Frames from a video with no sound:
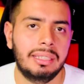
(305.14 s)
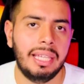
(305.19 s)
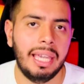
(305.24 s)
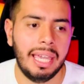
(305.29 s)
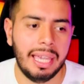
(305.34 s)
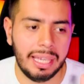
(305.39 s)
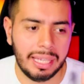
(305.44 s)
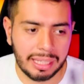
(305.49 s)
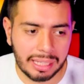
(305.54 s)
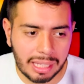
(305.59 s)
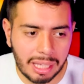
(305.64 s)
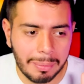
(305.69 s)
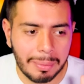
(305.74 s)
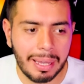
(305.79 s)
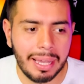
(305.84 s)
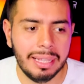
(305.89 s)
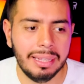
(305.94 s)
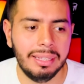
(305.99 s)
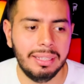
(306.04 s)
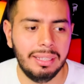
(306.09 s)
que
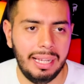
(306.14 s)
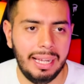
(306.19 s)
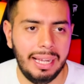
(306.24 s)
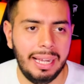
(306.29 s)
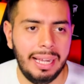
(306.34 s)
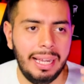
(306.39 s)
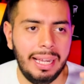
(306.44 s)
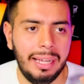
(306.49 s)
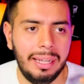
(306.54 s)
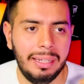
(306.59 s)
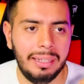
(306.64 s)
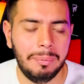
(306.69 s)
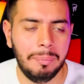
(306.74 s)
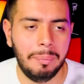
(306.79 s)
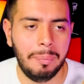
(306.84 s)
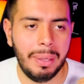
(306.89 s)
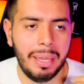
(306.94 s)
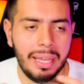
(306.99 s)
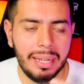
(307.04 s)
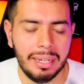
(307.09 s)
iban a
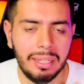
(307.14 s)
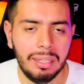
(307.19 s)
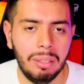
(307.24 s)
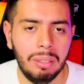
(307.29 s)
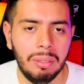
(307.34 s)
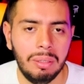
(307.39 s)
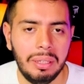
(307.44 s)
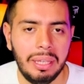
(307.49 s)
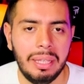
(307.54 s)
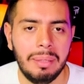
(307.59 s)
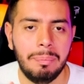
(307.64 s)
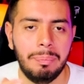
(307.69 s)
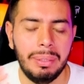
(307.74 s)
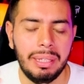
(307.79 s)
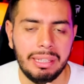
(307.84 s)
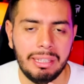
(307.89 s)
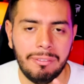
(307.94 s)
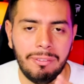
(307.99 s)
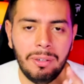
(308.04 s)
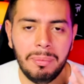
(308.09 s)
verlo en
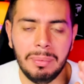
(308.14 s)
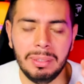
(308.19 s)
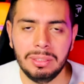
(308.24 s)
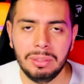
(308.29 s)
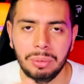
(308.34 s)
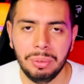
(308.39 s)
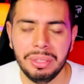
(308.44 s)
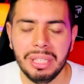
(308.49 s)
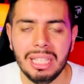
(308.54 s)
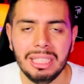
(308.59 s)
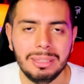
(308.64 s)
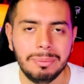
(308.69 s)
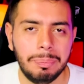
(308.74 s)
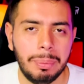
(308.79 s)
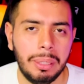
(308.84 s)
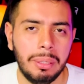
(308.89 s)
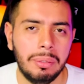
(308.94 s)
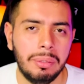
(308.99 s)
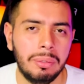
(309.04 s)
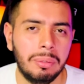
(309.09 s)
plataformas suyas,
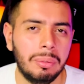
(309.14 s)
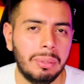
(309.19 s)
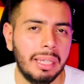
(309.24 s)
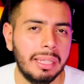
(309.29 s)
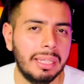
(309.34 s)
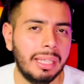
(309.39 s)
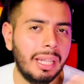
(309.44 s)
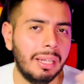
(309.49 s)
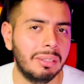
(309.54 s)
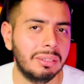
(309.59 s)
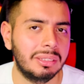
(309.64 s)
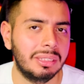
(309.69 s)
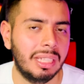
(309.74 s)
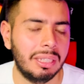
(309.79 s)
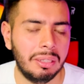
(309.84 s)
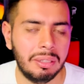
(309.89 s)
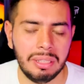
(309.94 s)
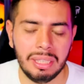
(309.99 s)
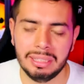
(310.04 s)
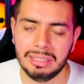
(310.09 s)
pero nunca dijeron si
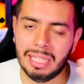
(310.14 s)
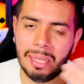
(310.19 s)
en otras